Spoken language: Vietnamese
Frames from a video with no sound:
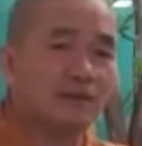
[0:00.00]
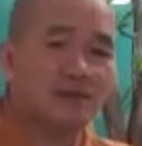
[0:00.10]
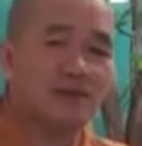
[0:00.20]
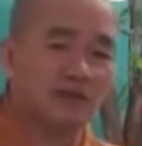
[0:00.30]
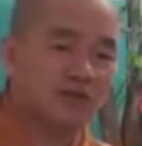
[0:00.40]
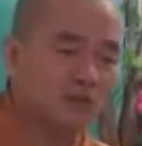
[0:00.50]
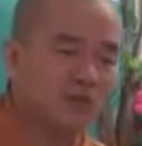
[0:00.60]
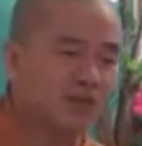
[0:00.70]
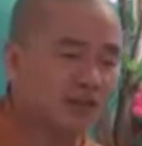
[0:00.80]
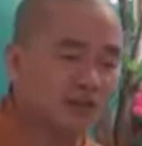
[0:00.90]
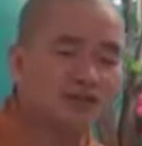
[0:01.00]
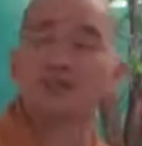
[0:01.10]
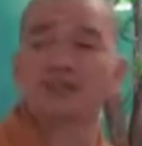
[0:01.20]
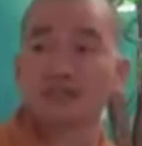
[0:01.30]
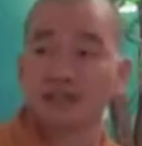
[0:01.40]
đám kia thầy không tụng, cái nói
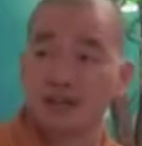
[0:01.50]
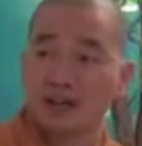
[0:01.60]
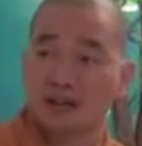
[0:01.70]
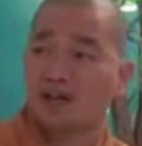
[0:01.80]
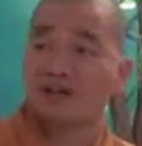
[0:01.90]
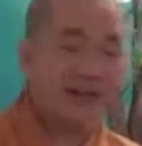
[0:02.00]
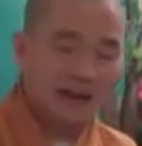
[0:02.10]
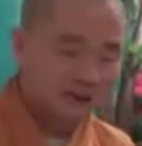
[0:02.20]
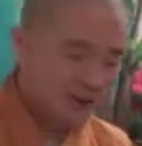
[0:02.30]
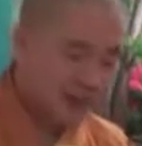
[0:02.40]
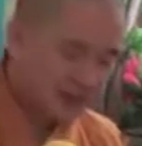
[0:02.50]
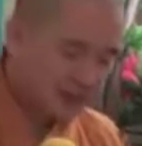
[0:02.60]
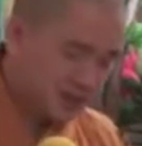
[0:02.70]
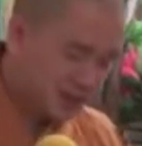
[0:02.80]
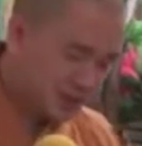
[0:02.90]
cha nội đó giàu mới đi,